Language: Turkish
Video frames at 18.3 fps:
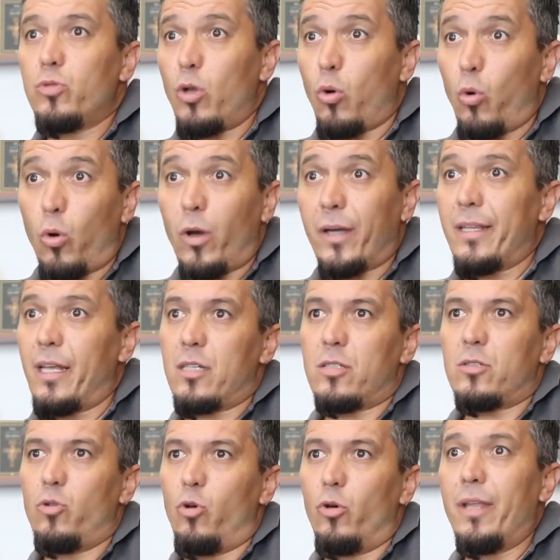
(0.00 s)
Bunlar o
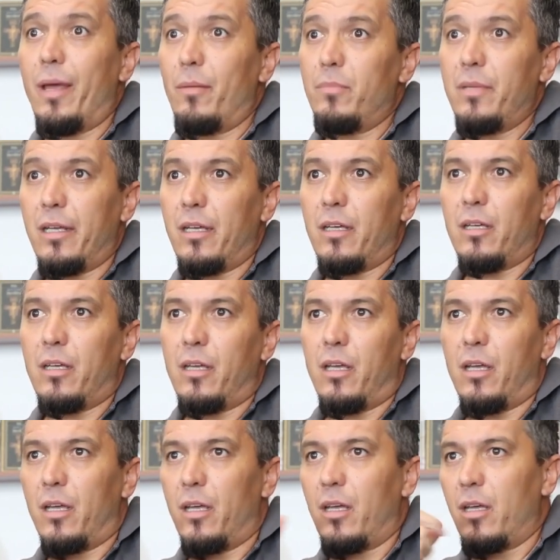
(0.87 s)
kadar önemli
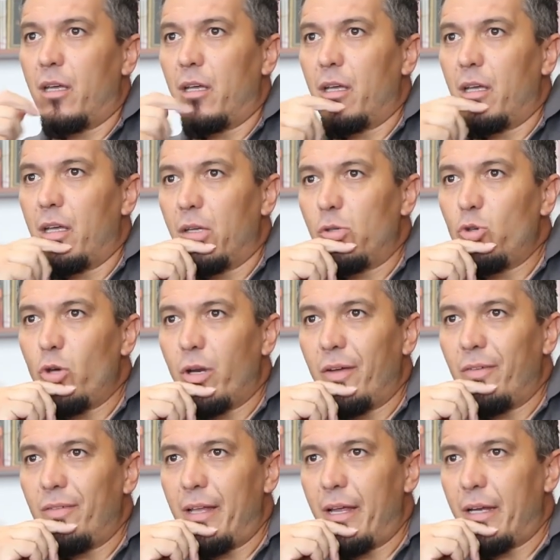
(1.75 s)

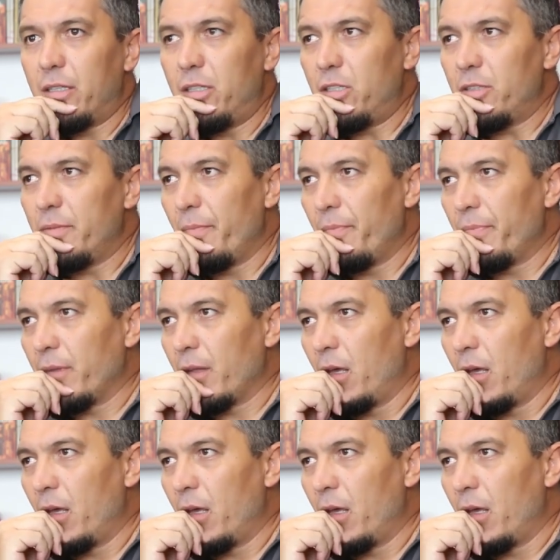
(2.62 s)
görevlerdir.